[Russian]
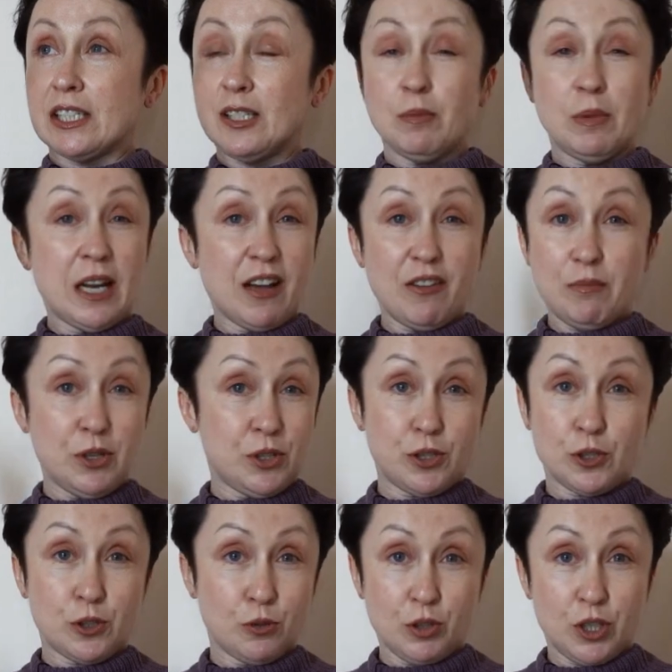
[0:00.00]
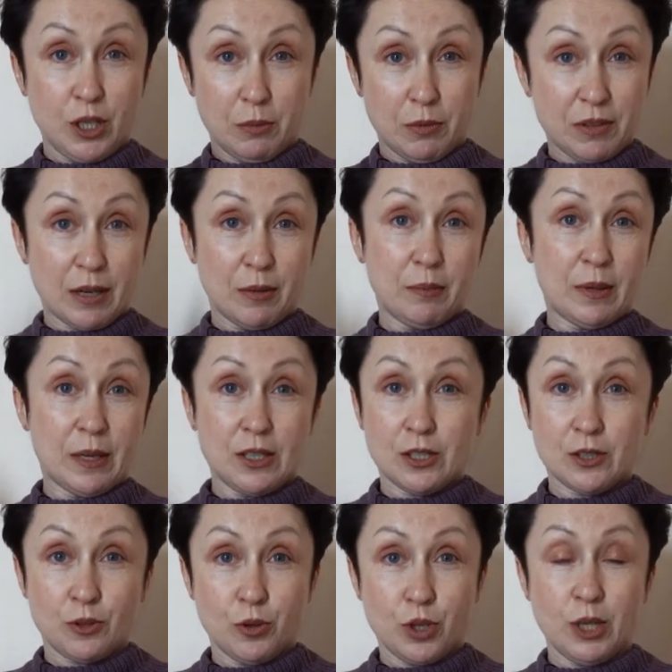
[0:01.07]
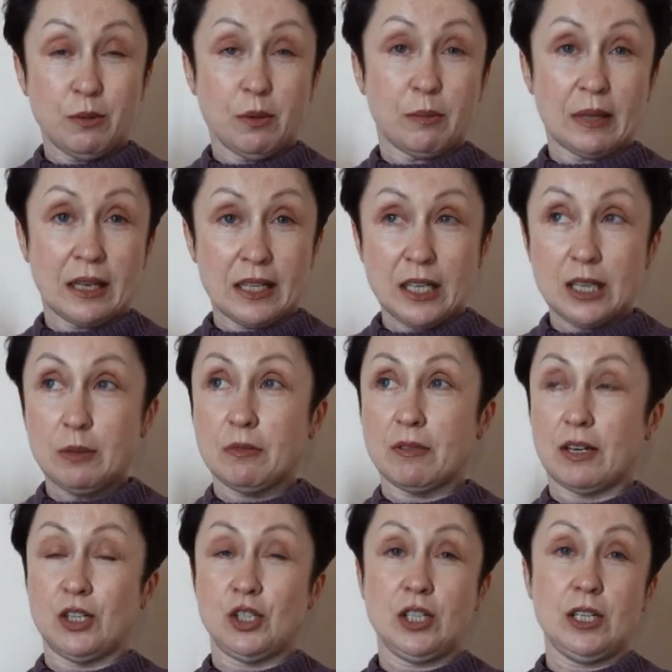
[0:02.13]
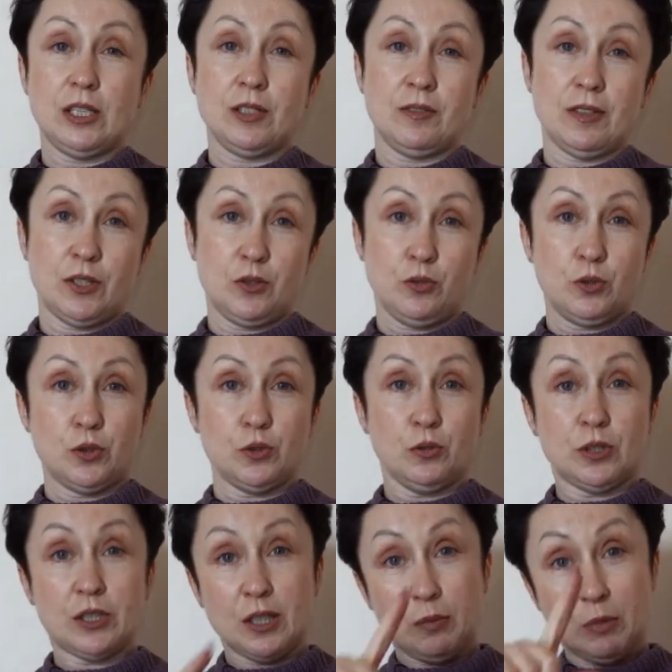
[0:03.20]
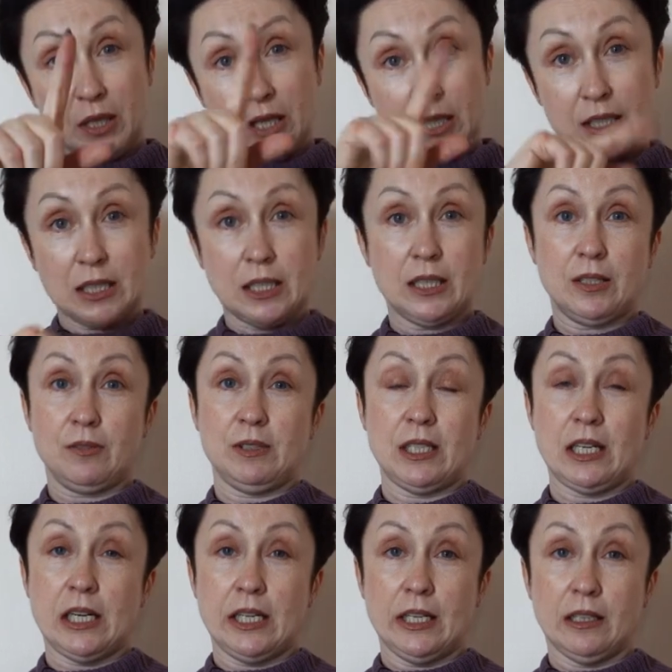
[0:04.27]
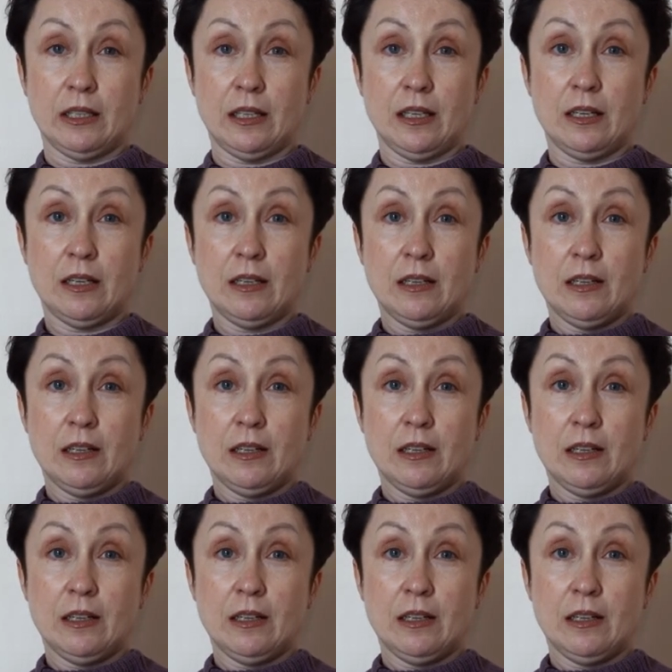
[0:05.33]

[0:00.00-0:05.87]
а Земля вместе с другими, в компании с другими планетами вращается вокруг Солнца, и мы не центр Вселенной.